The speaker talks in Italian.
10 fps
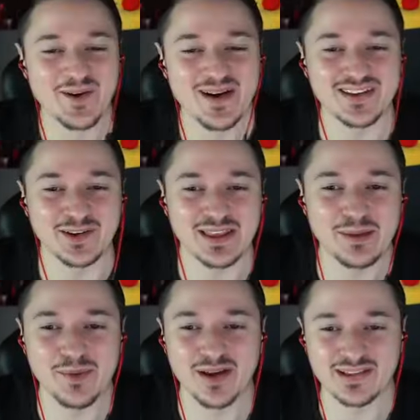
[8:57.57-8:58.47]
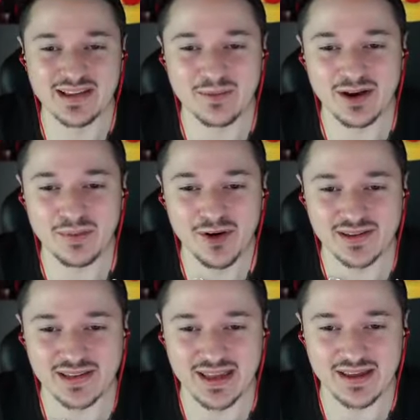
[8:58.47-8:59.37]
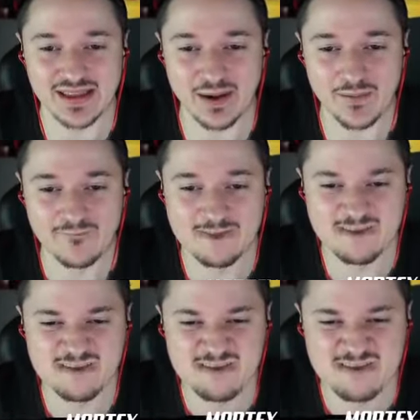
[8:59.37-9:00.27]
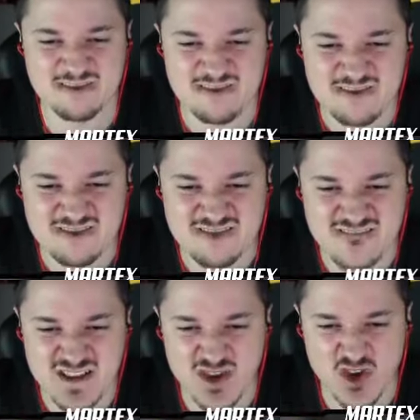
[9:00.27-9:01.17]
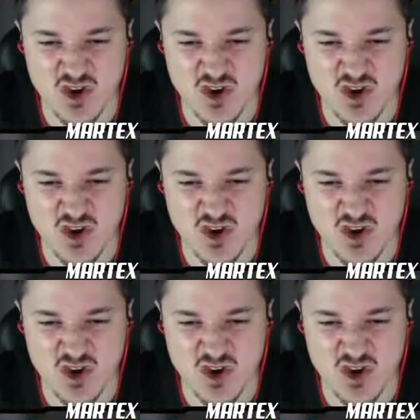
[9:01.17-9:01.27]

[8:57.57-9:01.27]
Comunque sono dal boss, apro la porta, dai, andiamo. Ok.